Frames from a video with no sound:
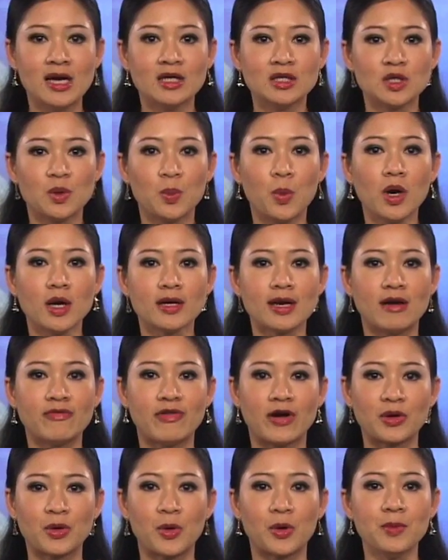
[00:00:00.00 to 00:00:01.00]
Trung Quốc đã phản
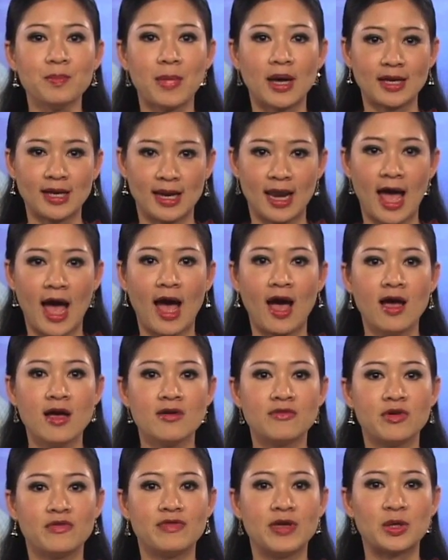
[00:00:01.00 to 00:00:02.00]
đối Manila
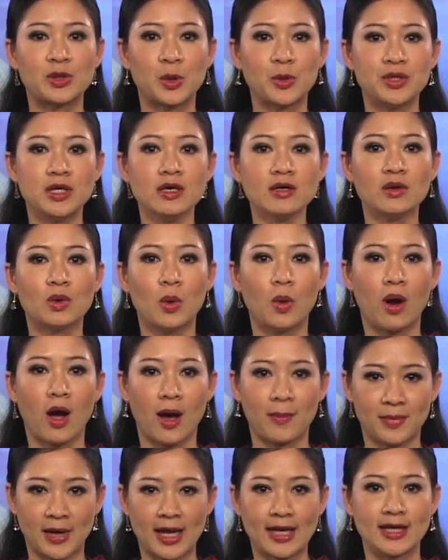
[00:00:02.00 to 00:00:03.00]
về việc tổ chức cuộc họp
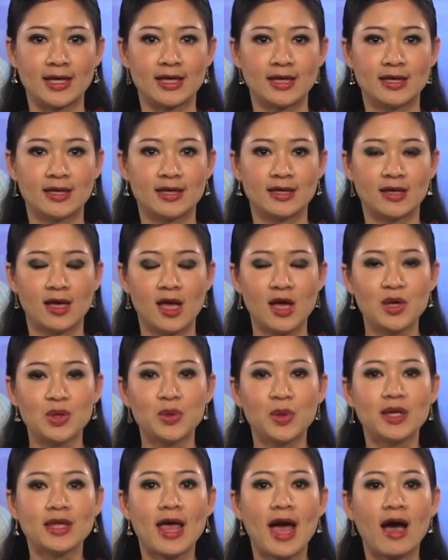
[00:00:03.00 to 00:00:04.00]
này. Chuyên
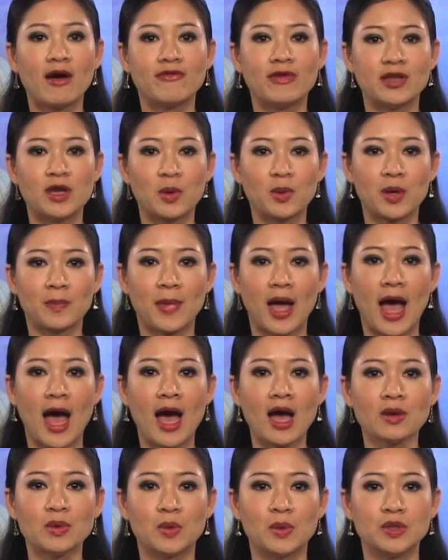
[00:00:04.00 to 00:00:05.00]
gia về Đông Nam Á
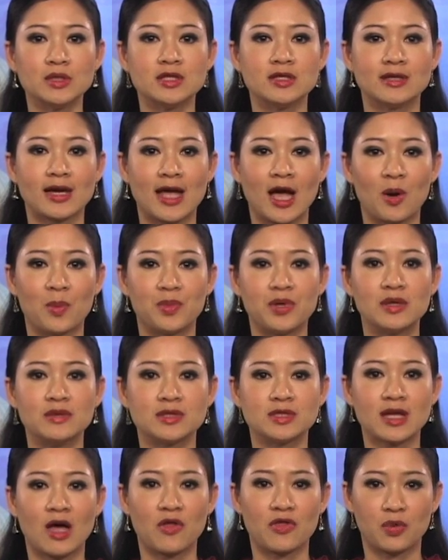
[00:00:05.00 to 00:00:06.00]
của trường Đại học New
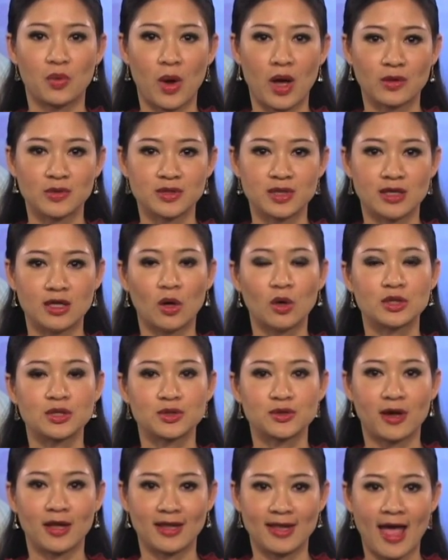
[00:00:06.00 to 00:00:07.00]
South Wales ở
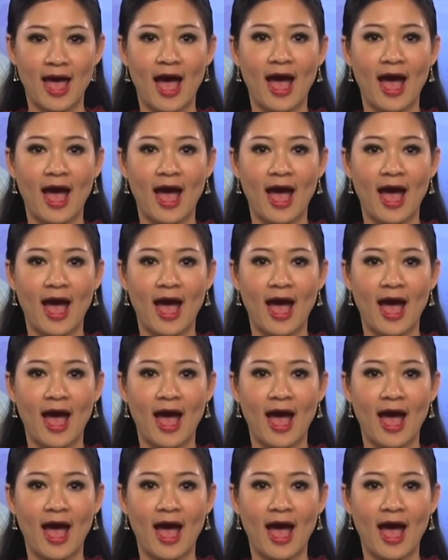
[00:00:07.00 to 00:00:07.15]
Australia,